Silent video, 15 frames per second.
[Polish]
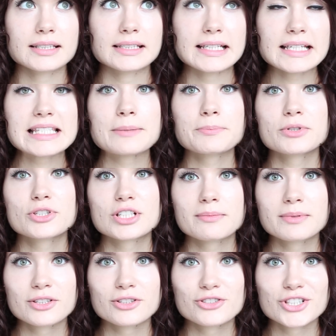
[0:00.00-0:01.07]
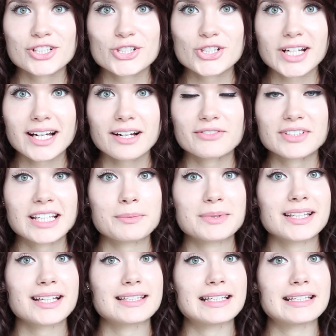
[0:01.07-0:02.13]
jest nam potrzebne do życia,
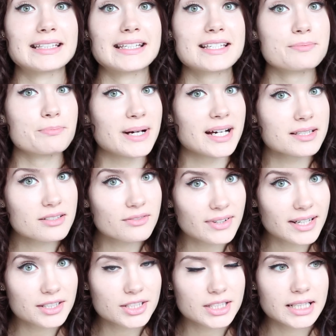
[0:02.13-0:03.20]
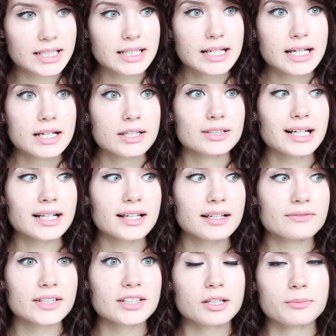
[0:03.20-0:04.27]
witamina D jest bardzo ważna, no ale
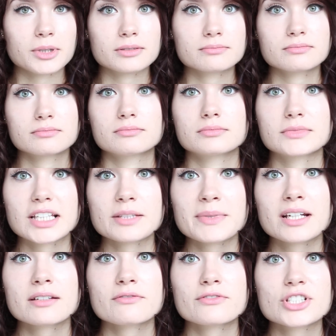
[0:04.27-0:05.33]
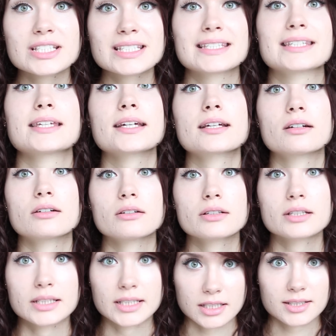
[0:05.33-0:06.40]
jak wiadomo, nadmiar wszystkiego
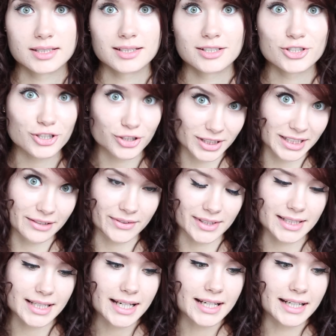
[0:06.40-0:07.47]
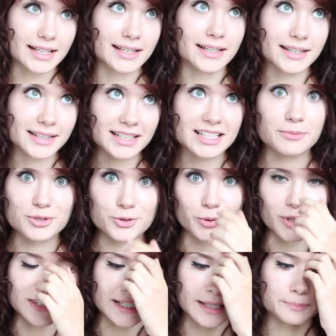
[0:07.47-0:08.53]
jest szkodliwy. E, I tak samo
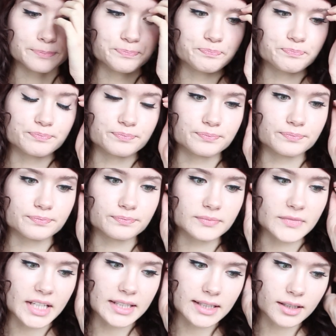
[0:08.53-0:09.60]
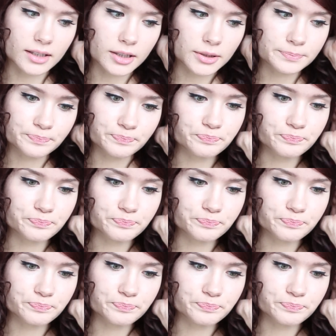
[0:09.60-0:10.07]
słońca. Mm, dlatego